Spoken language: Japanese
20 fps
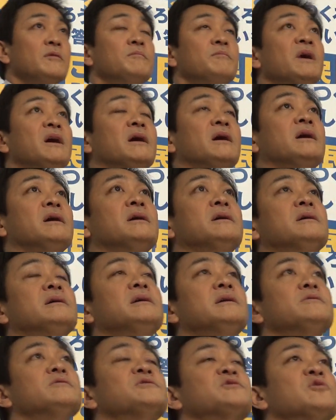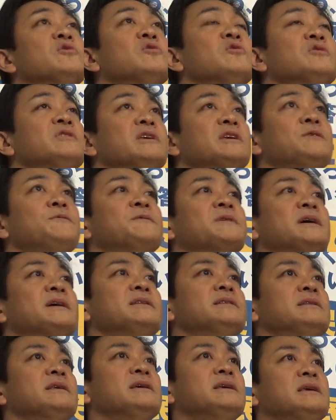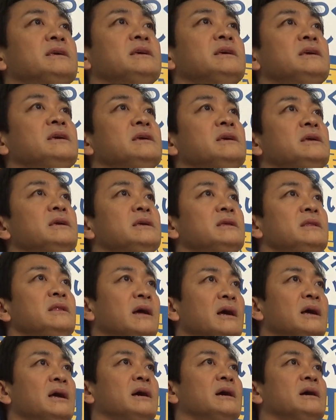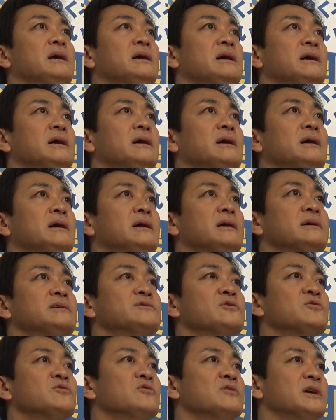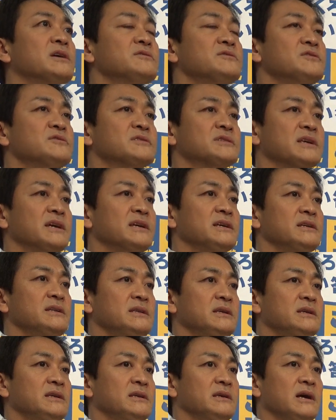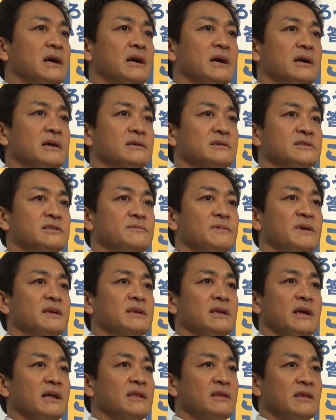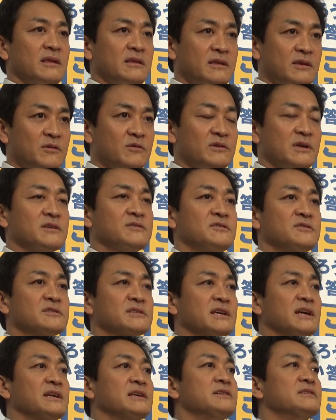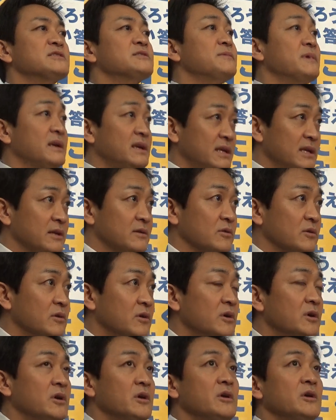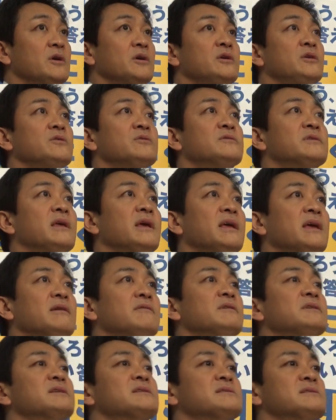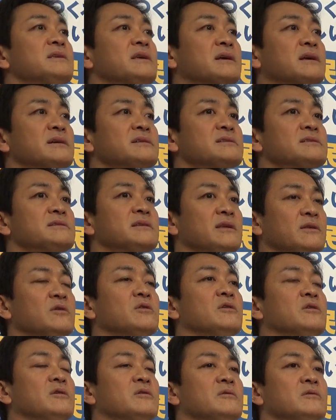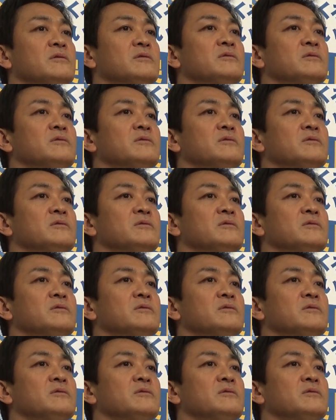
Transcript: まあ、あの総合的、俯瞰的なあ総合学術会議にあすべきあ、日本学術会議にすべきだという提案はです、ね、かつての